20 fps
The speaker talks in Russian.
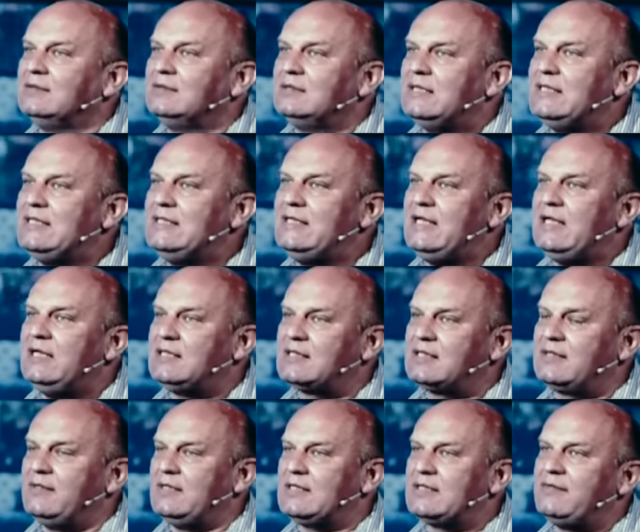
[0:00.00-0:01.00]

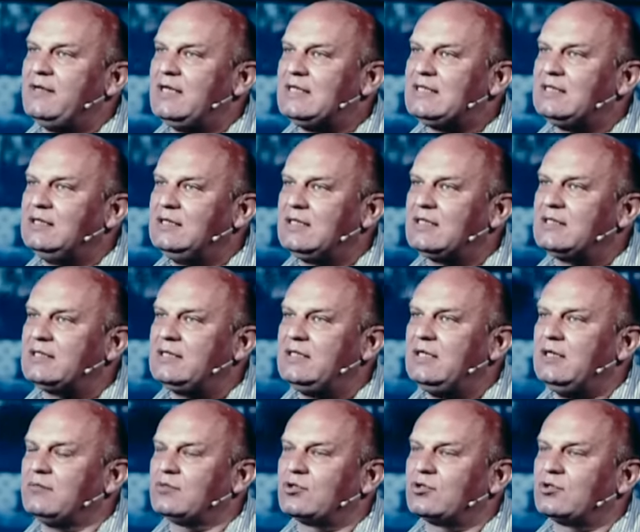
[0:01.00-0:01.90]
действий, связанных с тем,